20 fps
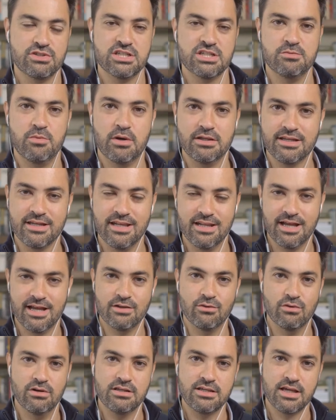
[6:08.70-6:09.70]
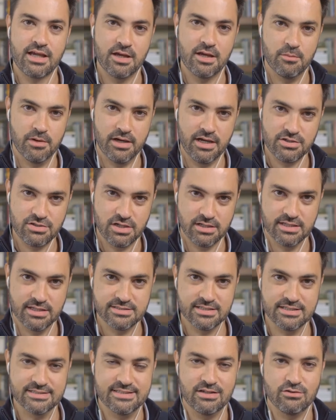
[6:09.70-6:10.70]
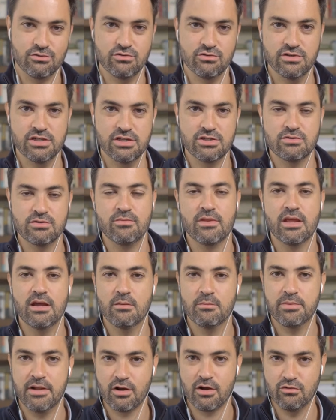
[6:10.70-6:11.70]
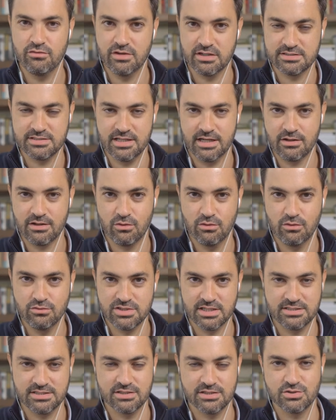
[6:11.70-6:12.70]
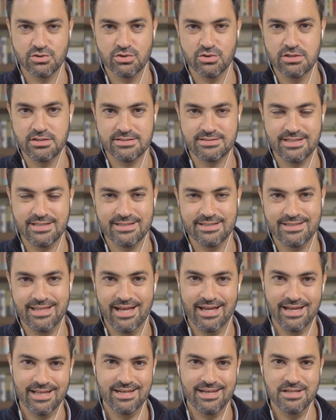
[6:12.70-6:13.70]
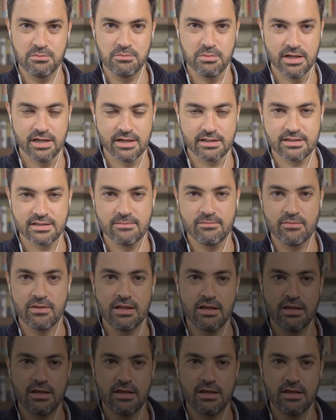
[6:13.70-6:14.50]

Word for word: vocês podem clicar no link aqui abaixo na descrição do vídeo para conversar com os assessores da Liberta.